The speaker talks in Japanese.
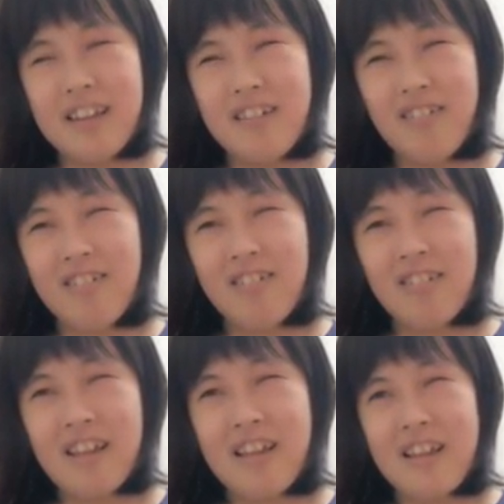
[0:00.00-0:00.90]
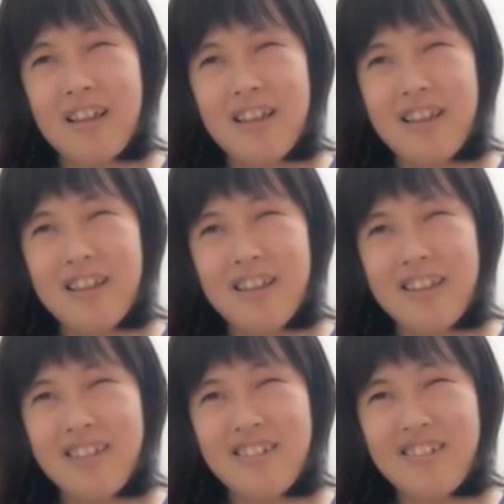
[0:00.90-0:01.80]
お届け
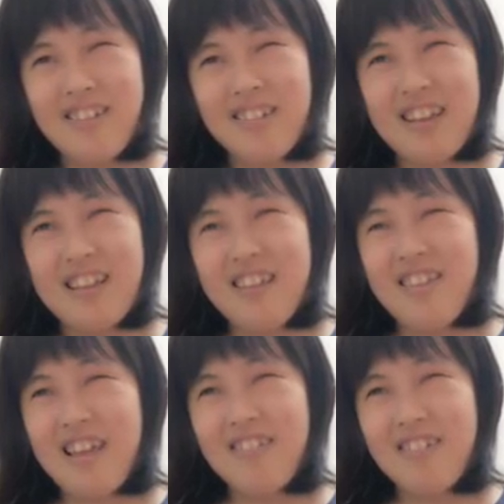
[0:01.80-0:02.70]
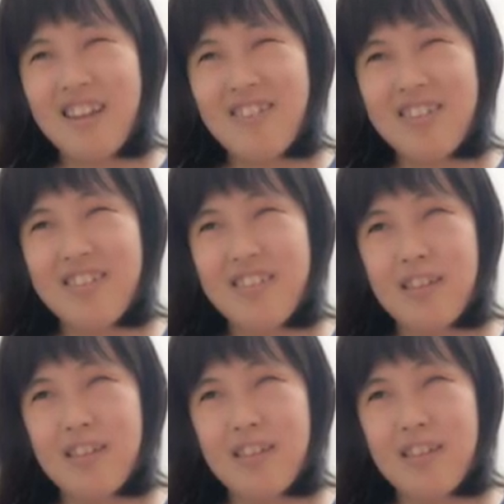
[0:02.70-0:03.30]
する予定にしております